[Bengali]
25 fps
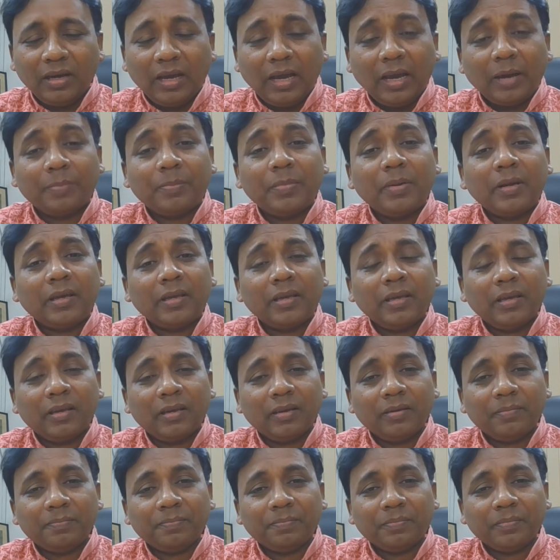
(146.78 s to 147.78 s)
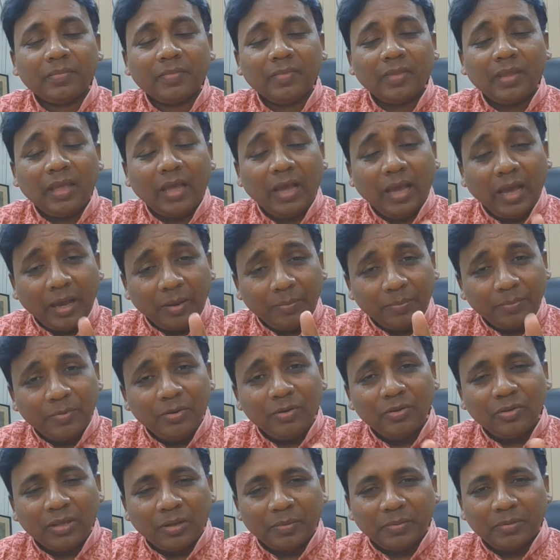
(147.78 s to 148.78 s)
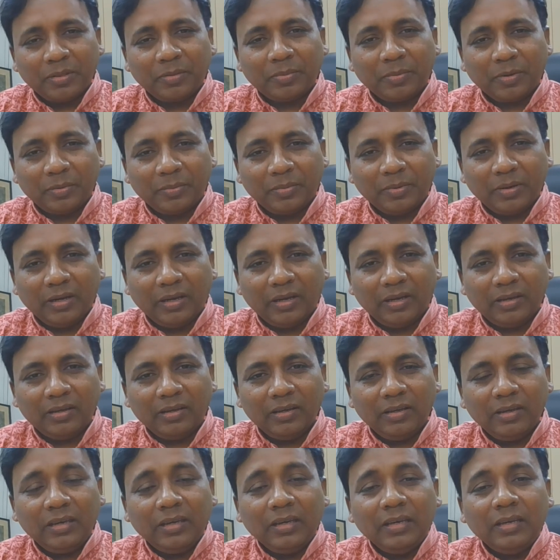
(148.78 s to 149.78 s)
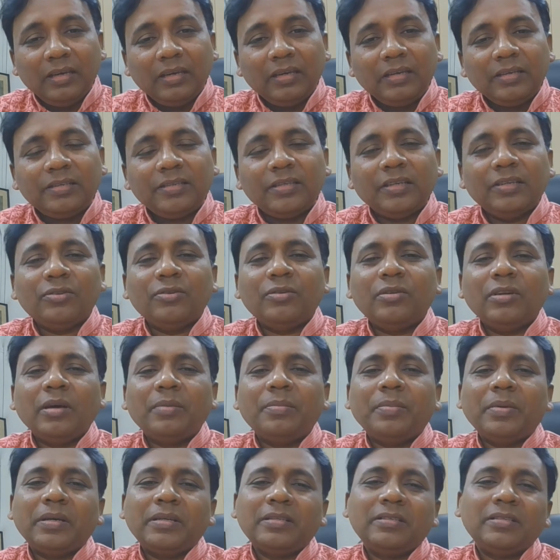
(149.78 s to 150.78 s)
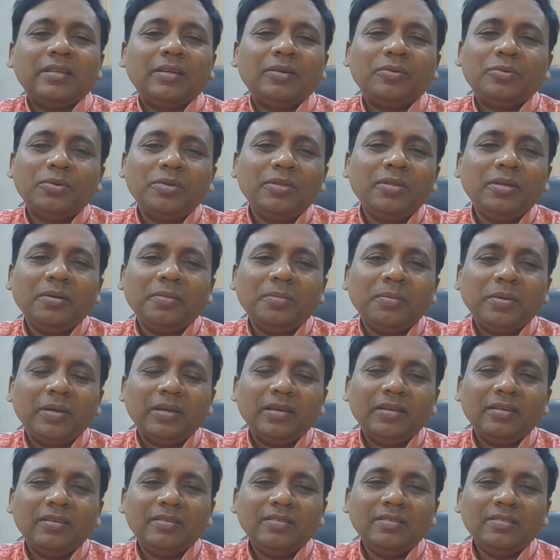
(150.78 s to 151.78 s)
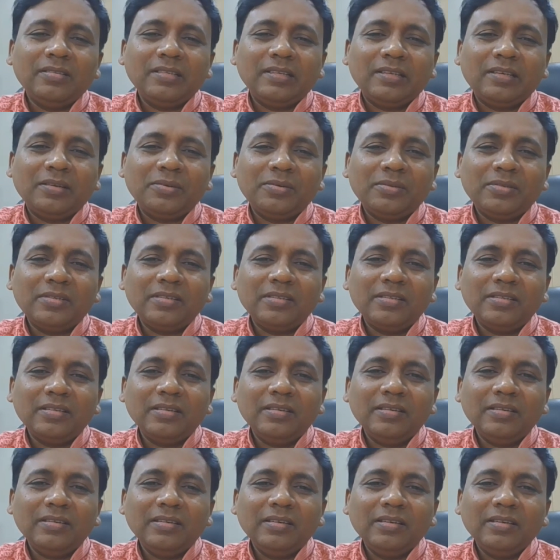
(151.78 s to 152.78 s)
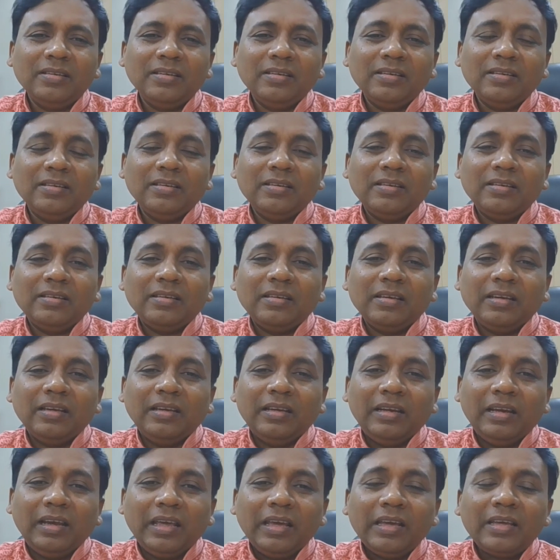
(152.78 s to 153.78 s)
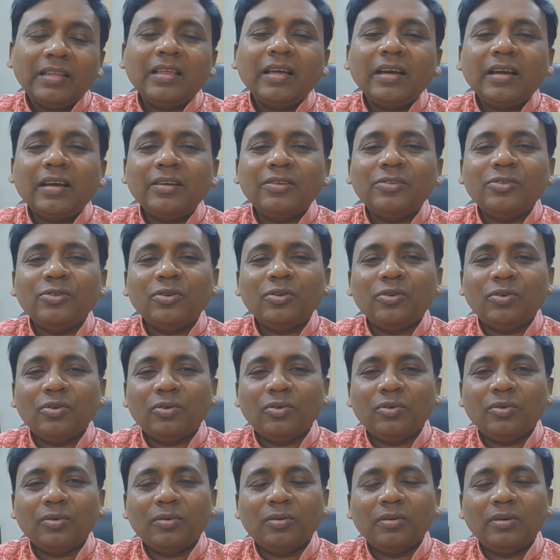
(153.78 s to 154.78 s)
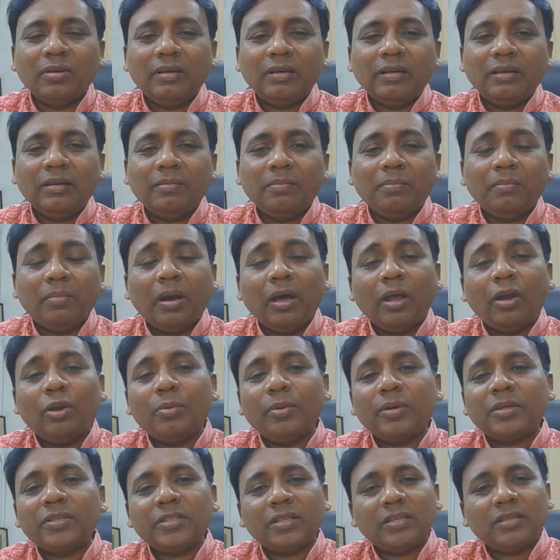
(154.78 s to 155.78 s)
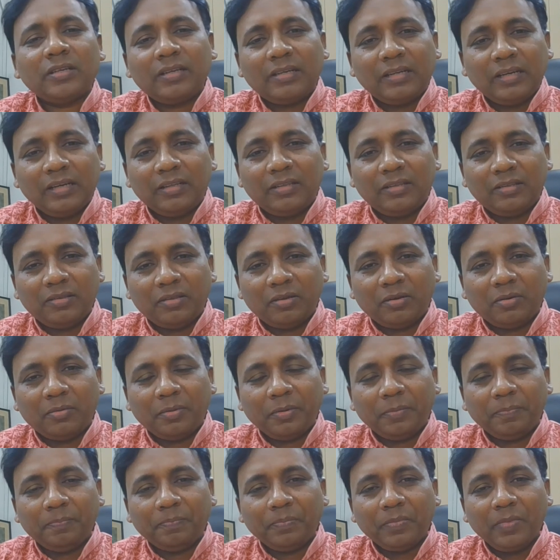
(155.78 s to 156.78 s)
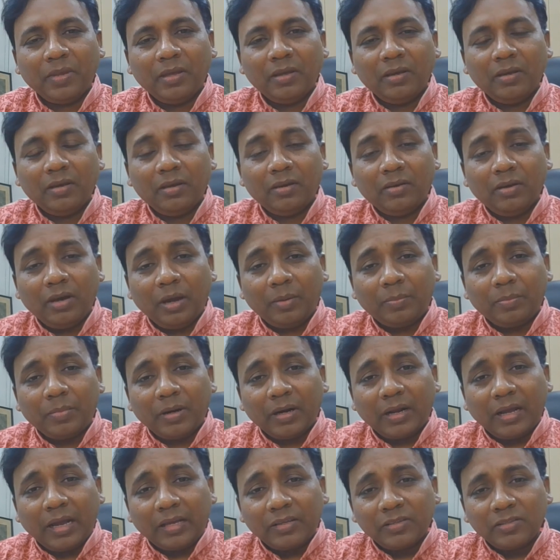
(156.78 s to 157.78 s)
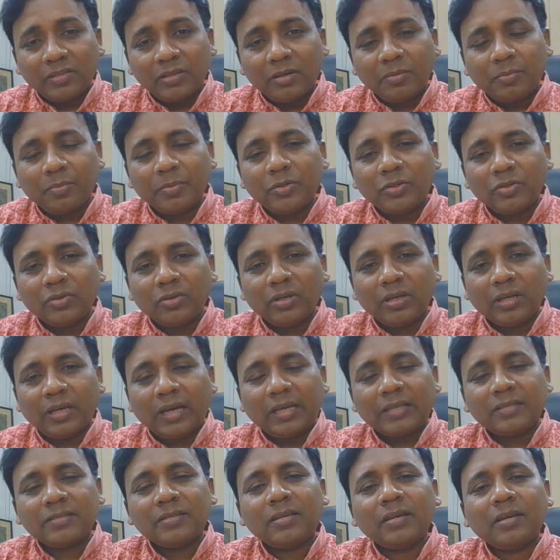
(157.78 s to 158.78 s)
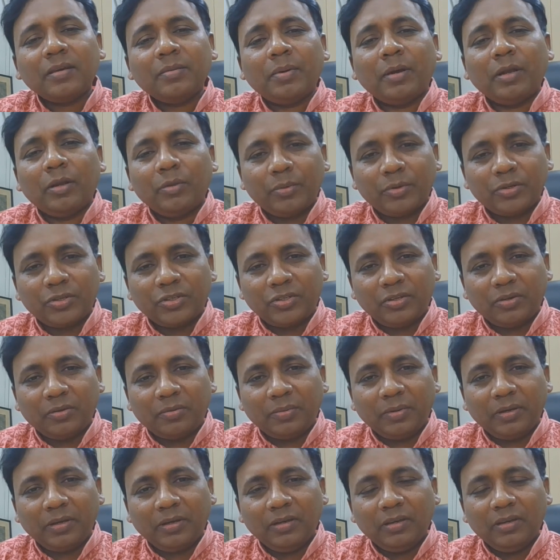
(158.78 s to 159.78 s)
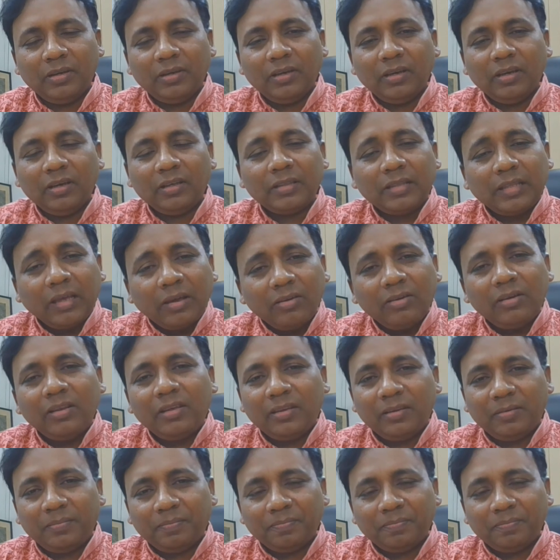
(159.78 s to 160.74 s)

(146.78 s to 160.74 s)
আপনাকে আপনিও থামাতে পারবেন না সেই জন্য আপনাকে যেটা করতে হবে সেটা হচ্ছে যে এই লেগে থাকার জন্য ভালোবাসাটা ঢেলে দিতে হবে আপনার কাজটার পিছনে কাজটাকে ভালোবাসতে হবে তাহলেই